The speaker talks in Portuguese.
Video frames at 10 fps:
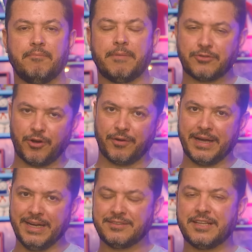Mas ó,
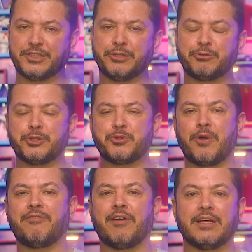antes da gente
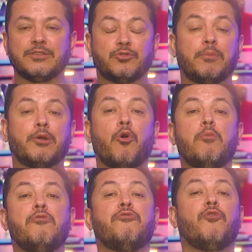continuar falando sobre
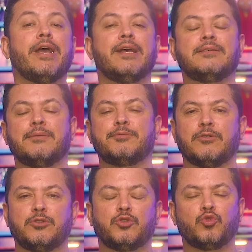como foi a
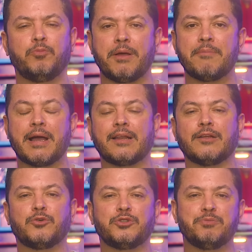recepção de Super Máquina
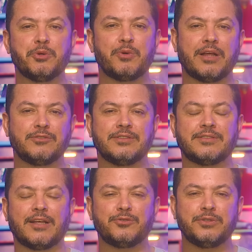2000 lá nos
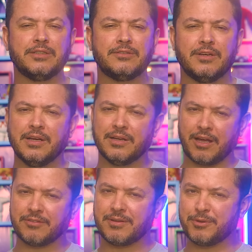Estados Unidos,
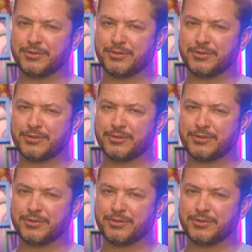quero saber o